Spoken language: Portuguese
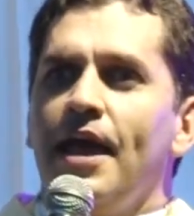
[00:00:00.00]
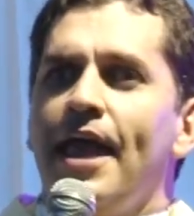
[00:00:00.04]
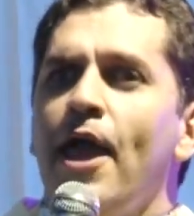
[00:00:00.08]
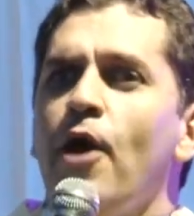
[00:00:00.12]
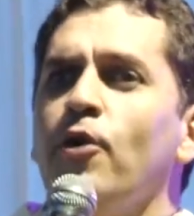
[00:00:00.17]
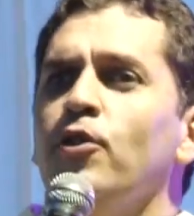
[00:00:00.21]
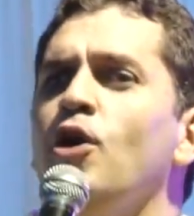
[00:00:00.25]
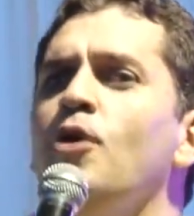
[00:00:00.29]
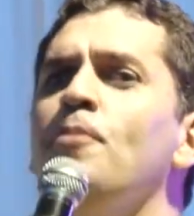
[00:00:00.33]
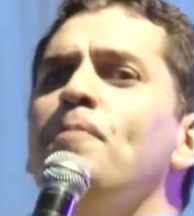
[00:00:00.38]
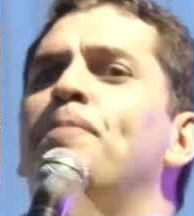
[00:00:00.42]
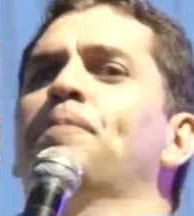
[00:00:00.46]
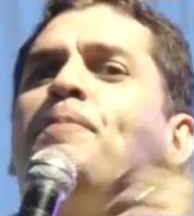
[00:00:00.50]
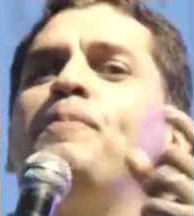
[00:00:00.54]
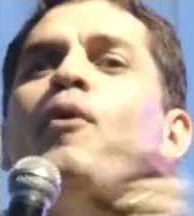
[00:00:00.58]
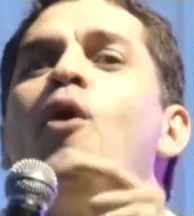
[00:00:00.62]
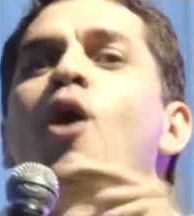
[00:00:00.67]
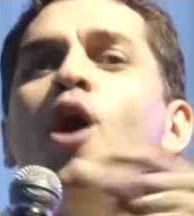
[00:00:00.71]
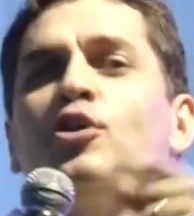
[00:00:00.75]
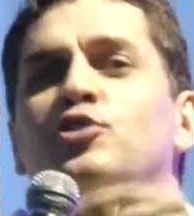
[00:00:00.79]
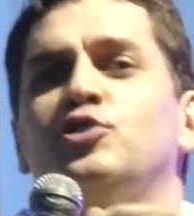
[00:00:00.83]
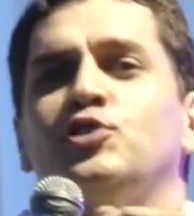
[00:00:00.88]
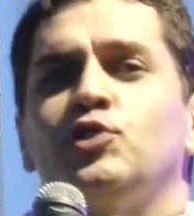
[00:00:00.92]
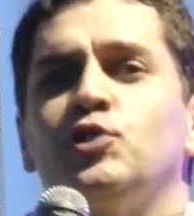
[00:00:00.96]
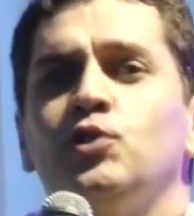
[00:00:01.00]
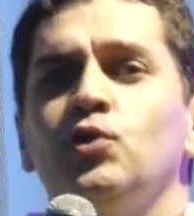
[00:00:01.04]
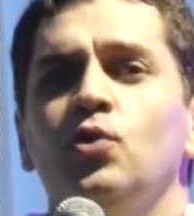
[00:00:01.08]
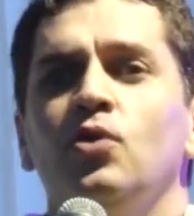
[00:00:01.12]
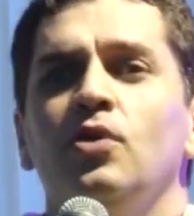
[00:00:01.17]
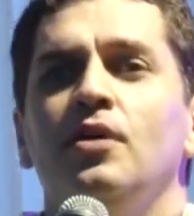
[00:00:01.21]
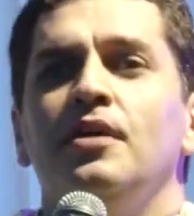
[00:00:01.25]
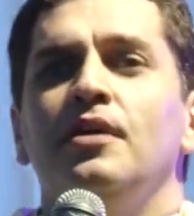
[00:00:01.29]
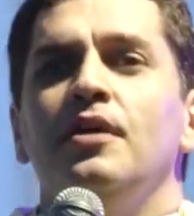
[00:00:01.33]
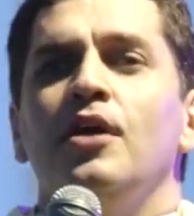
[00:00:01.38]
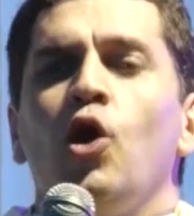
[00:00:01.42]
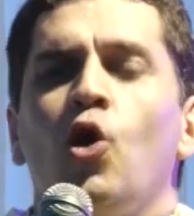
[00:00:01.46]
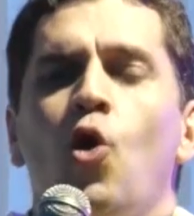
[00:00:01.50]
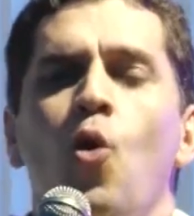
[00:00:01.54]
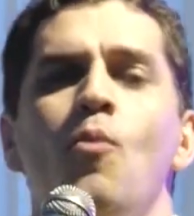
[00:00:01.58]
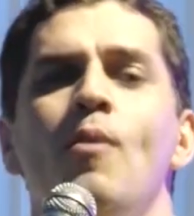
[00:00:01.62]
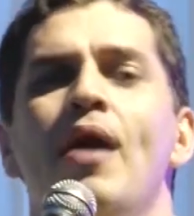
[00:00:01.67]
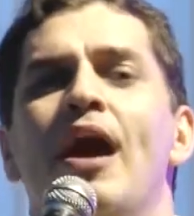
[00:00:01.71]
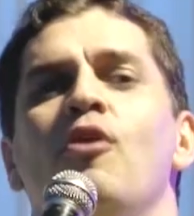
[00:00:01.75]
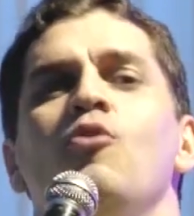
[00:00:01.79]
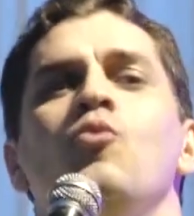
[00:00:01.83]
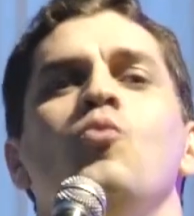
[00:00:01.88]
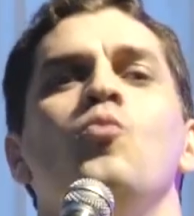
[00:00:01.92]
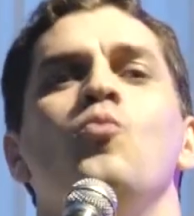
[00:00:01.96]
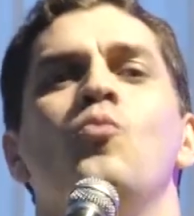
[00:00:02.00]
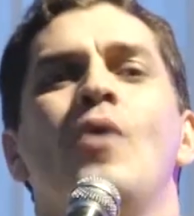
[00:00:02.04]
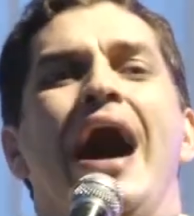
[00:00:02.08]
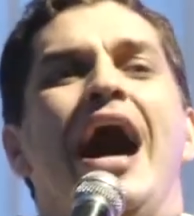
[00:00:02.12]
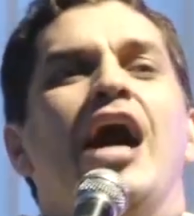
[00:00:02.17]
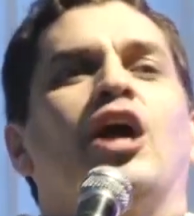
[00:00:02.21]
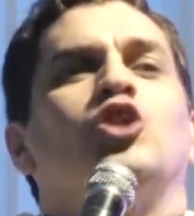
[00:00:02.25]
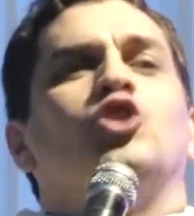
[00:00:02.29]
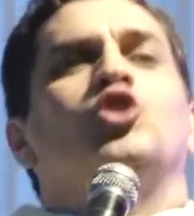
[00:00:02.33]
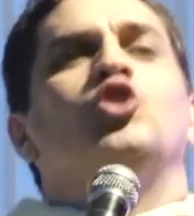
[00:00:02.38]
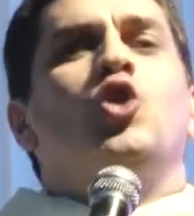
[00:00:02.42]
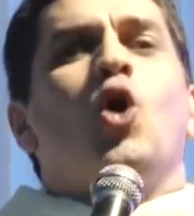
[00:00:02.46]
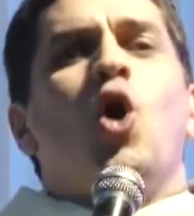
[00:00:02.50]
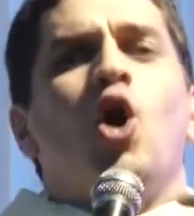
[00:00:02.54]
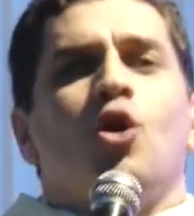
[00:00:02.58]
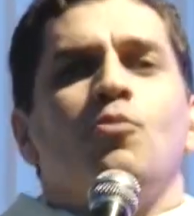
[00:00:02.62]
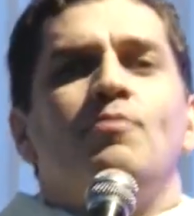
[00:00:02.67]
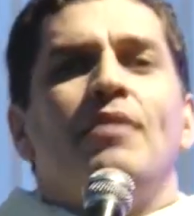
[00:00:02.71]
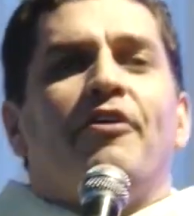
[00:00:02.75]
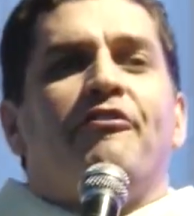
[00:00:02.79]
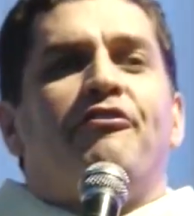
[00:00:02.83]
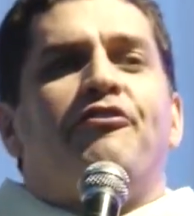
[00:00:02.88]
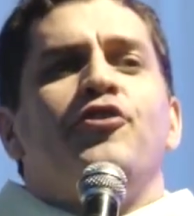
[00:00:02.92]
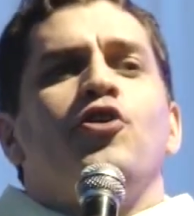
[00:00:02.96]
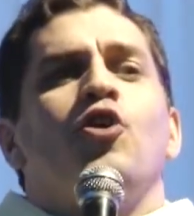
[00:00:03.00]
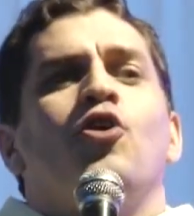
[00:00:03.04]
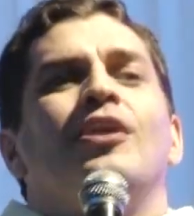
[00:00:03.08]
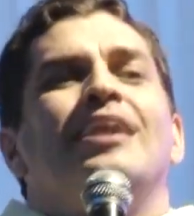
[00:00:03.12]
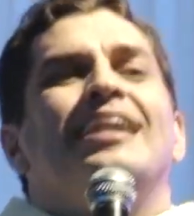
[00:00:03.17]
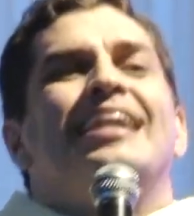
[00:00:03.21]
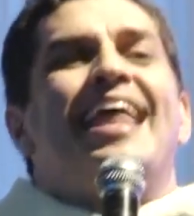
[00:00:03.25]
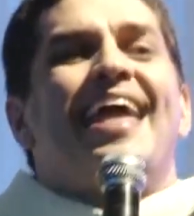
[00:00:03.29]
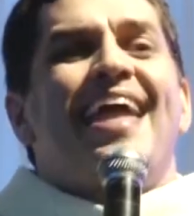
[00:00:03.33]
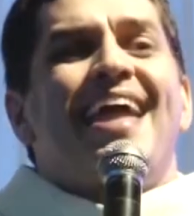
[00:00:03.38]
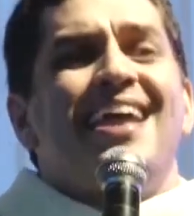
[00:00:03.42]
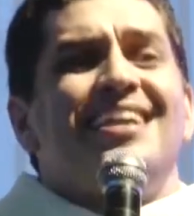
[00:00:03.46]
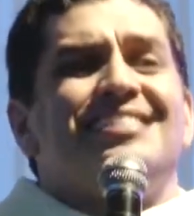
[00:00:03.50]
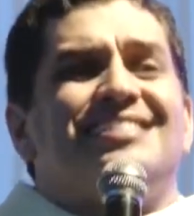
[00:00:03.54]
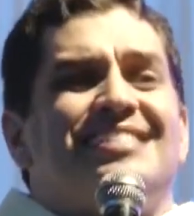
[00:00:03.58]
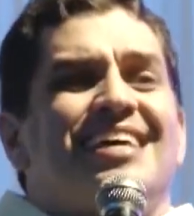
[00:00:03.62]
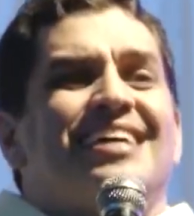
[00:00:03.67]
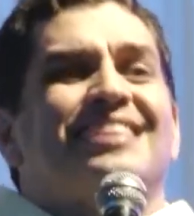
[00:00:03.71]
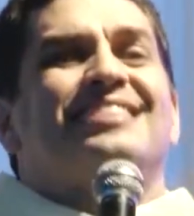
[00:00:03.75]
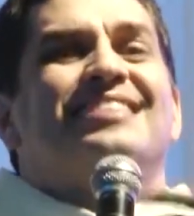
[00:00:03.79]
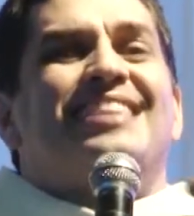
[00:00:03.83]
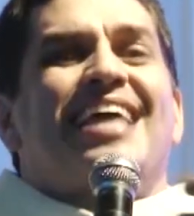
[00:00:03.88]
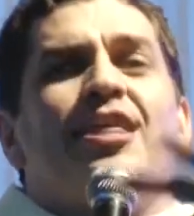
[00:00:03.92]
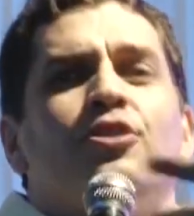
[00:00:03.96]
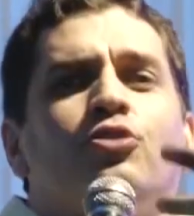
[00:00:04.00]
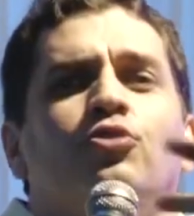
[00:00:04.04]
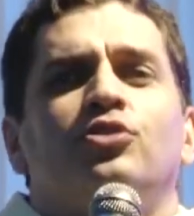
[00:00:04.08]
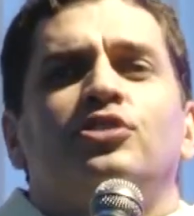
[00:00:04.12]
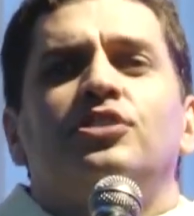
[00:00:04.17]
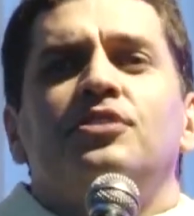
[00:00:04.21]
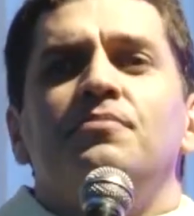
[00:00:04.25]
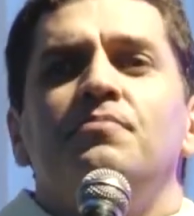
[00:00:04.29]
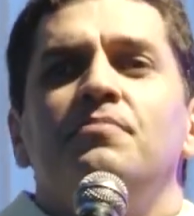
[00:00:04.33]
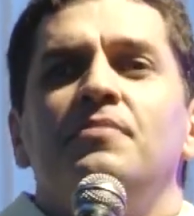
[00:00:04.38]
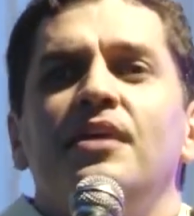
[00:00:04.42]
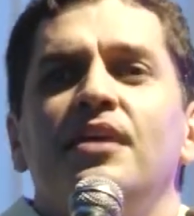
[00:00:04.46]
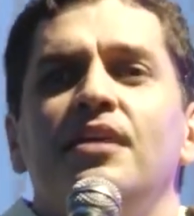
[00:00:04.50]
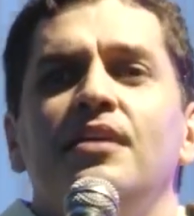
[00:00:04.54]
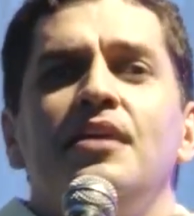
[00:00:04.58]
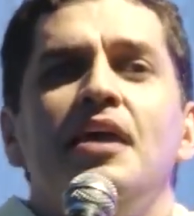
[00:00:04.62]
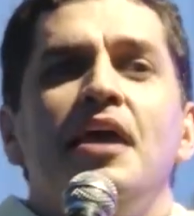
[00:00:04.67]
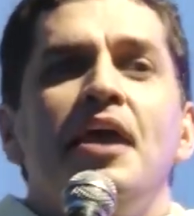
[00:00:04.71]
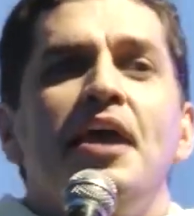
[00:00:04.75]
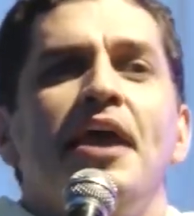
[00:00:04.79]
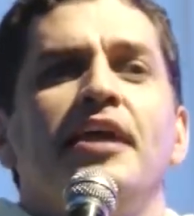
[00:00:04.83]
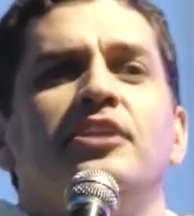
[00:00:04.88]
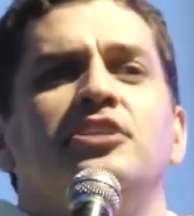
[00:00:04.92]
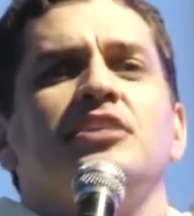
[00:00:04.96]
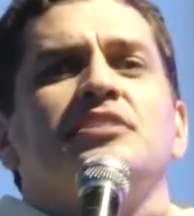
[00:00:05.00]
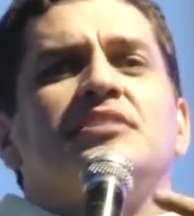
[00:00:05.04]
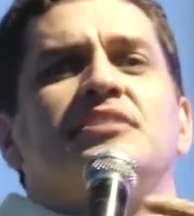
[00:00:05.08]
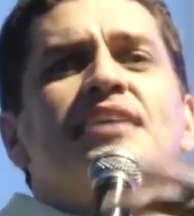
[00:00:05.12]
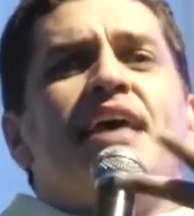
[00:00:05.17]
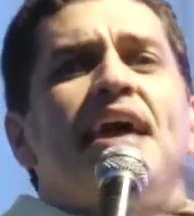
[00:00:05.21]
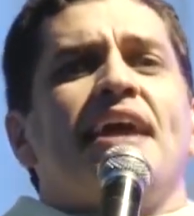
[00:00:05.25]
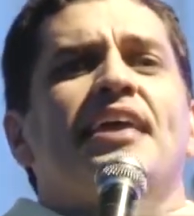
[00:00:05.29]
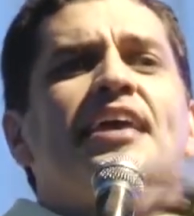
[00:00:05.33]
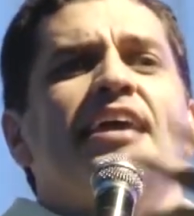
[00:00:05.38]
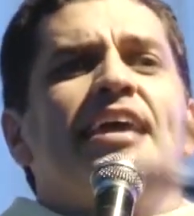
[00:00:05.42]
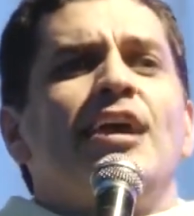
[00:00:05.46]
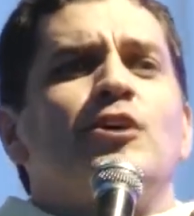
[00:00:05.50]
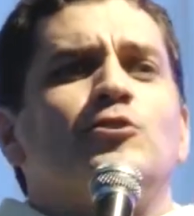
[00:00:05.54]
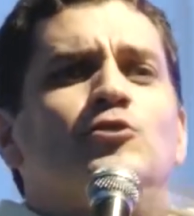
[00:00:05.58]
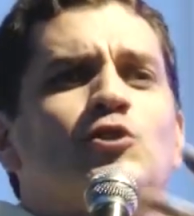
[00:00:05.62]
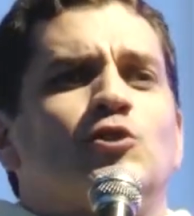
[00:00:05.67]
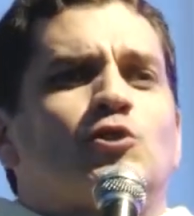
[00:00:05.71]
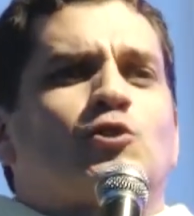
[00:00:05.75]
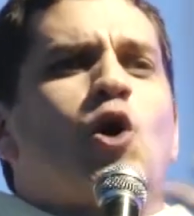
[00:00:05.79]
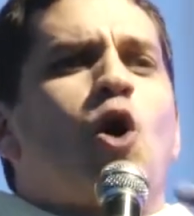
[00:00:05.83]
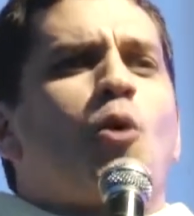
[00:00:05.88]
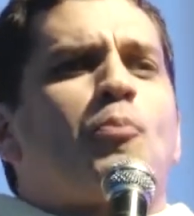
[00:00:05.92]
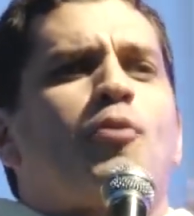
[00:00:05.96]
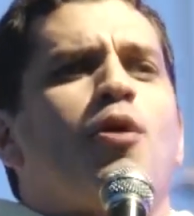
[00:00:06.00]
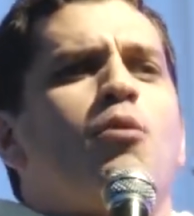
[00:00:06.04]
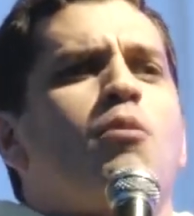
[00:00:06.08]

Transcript: Eu não posso com uma, um ardor, uma violência dentro de mim e dizer que isso estou